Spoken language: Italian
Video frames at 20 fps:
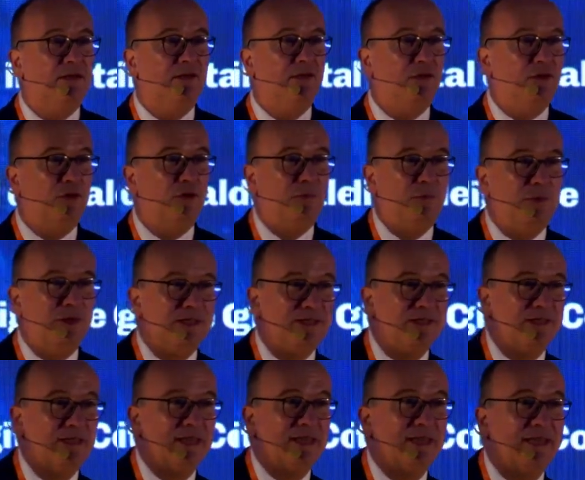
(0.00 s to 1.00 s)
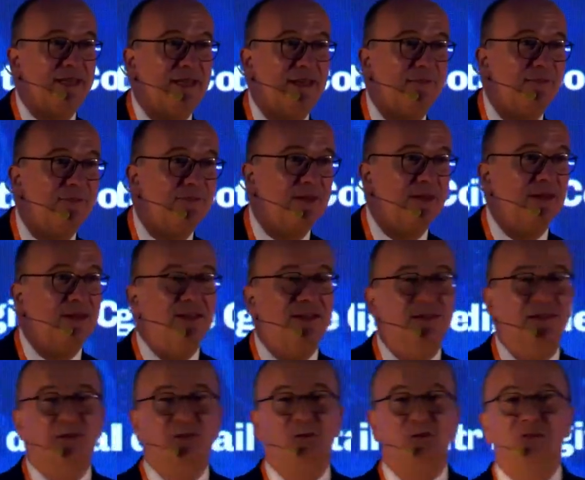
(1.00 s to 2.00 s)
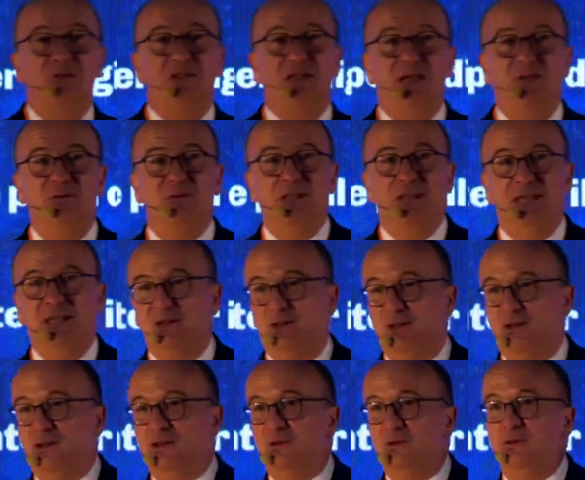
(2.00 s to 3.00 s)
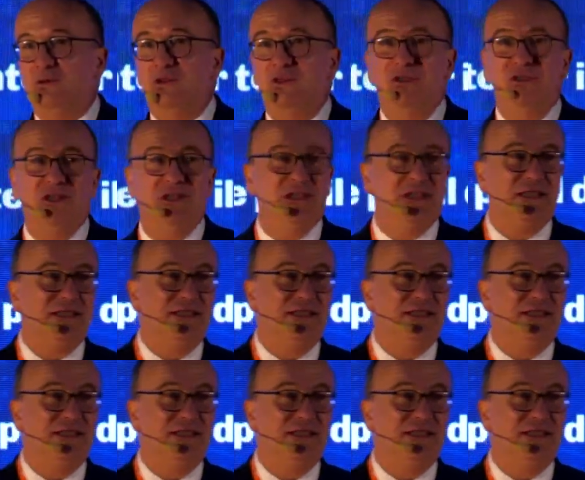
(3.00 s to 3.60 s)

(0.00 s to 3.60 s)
Chi di voi pensa che non sia un diritto di tutti i